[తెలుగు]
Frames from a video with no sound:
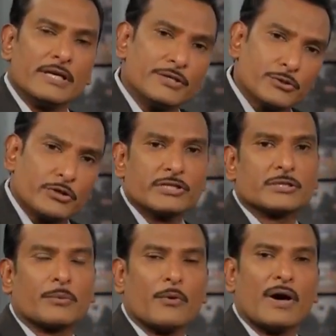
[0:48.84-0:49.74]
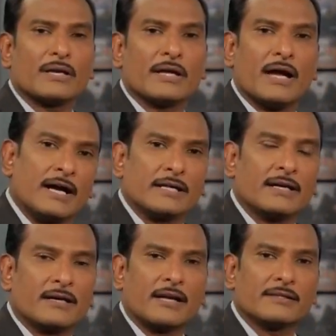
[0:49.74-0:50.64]
యేసుక్రీస్తు ప్రభువారిని
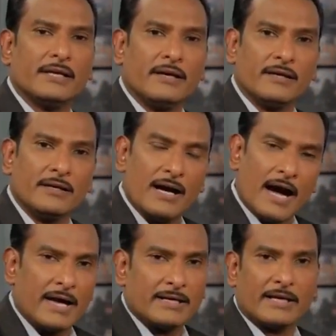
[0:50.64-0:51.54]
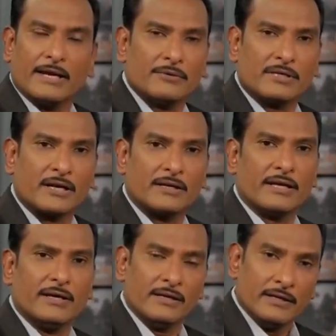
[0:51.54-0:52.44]
అడిగినట్లయితే ఆయన
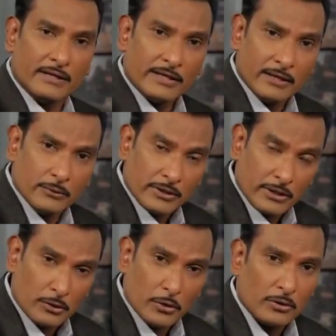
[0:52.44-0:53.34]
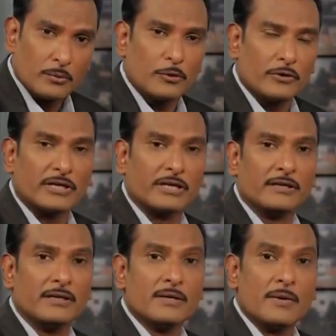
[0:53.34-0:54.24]
ఏమంటారంటే నేను ఈ
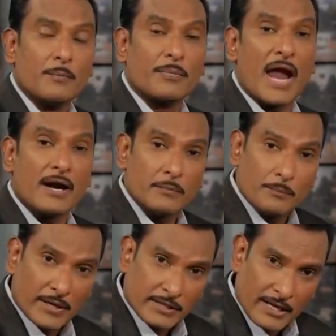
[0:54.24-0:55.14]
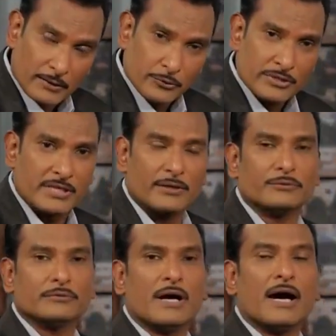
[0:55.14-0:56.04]
లోకంలోనికి ప్రాణం పెట్టడానికి
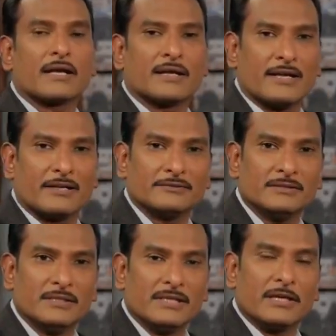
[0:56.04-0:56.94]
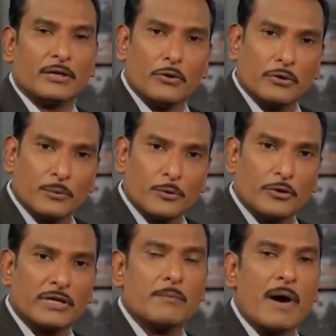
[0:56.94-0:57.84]
వచ్చాను అని అన్నారు ఈ
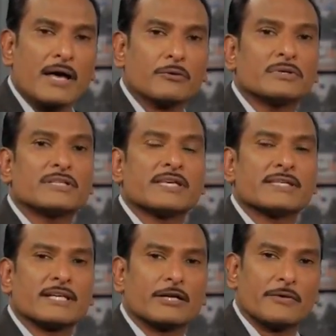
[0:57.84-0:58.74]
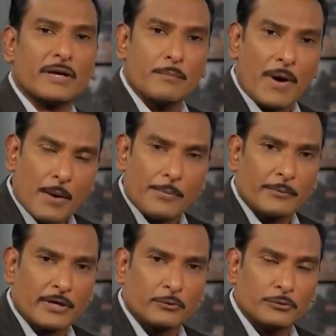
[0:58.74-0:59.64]
లోకంలోకి మానవులు చేసినటువంటి
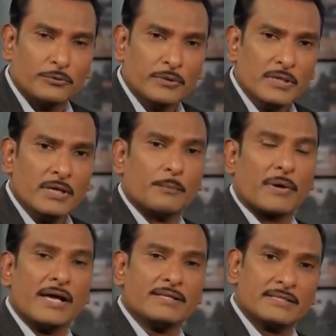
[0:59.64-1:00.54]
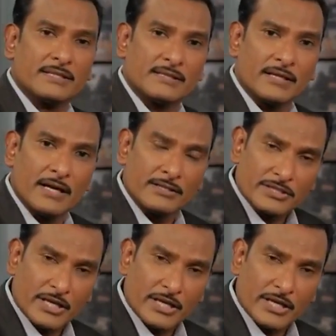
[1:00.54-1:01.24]
పాపమునకు ప్రాయశ్చిత్తంగా